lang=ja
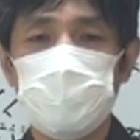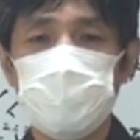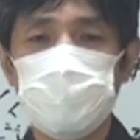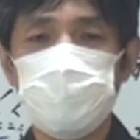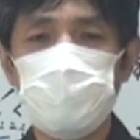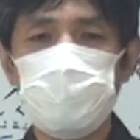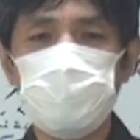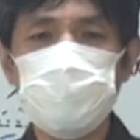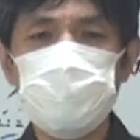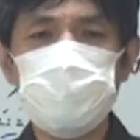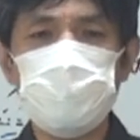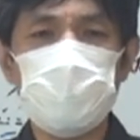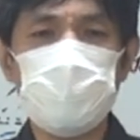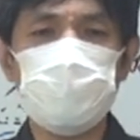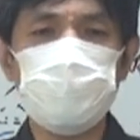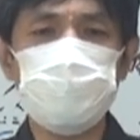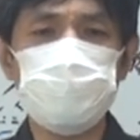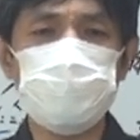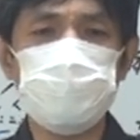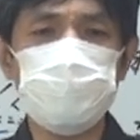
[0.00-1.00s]
人の批
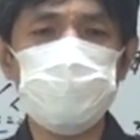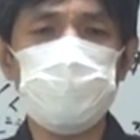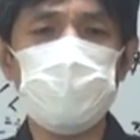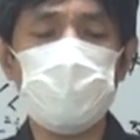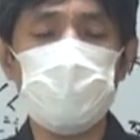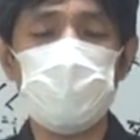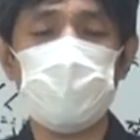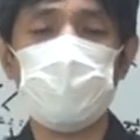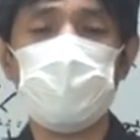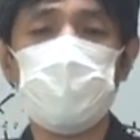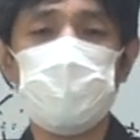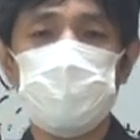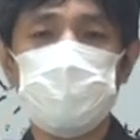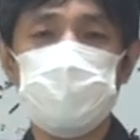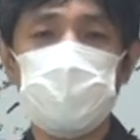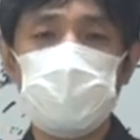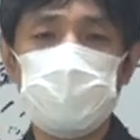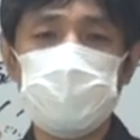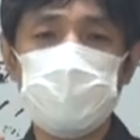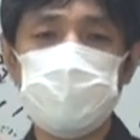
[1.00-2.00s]
判をする人が
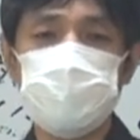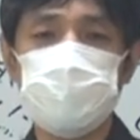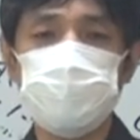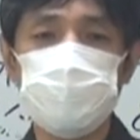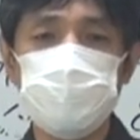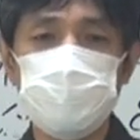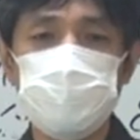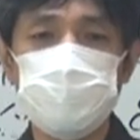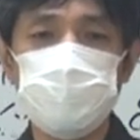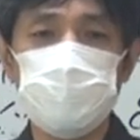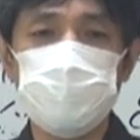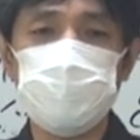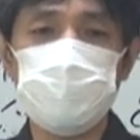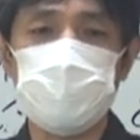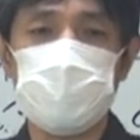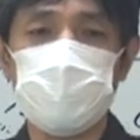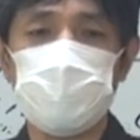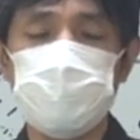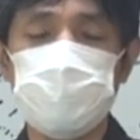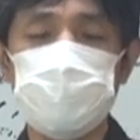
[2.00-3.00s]
何か自分にとっ
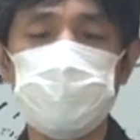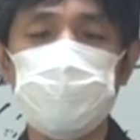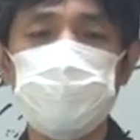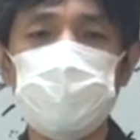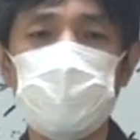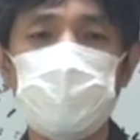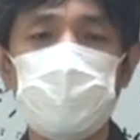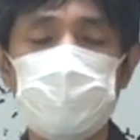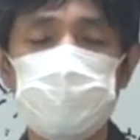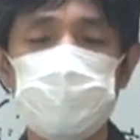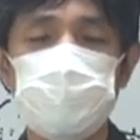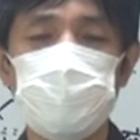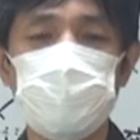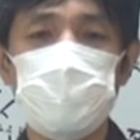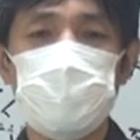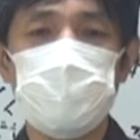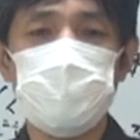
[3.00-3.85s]
て気の障る